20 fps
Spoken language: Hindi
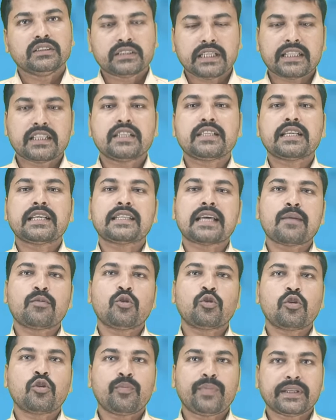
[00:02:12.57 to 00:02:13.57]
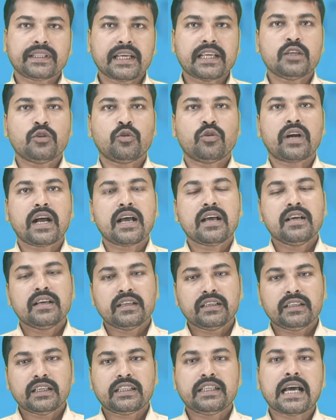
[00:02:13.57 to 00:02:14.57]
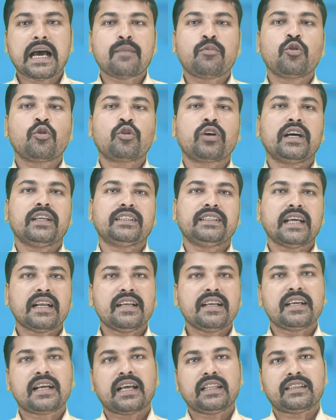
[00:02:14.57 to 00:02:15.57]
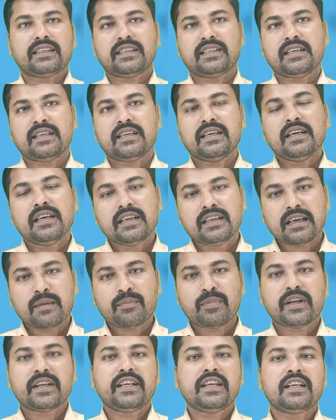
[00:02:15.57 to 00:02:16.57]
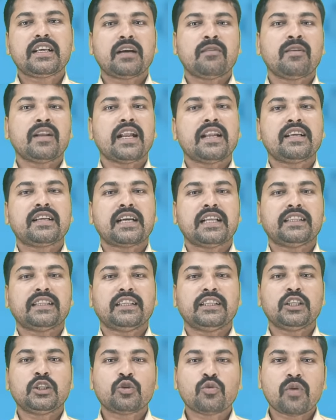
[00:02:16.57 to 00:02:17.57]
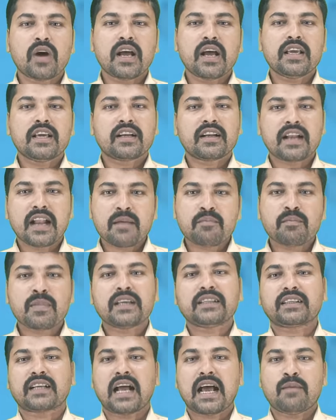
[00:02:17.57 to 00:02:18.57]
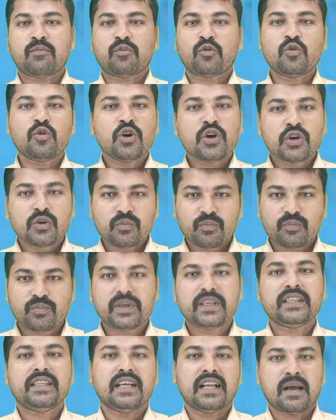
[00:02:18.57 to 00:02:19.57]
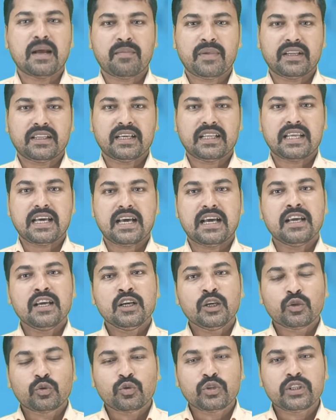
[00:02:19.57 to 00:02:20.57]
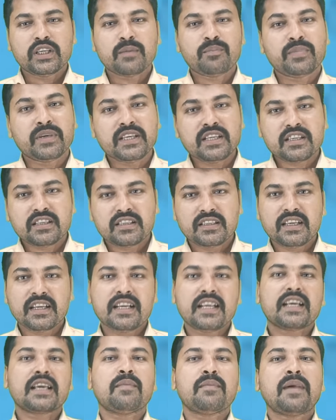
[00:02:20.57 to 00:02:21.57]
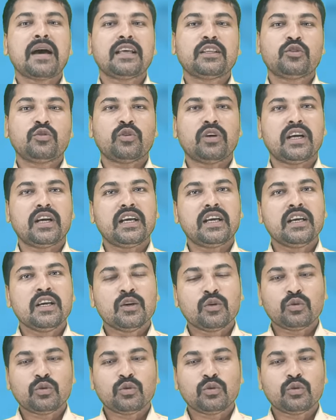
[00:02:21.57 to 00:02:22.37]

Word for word: साथ ही साथ आप लोग को पता ही होगा यदि आप लोग खतियान निकालते थे या फिर डीड वाला निकालते थे तो वहाँ एक मात्र का आपको फी देना पड़ता था तो ये फीस देने के बाद जो है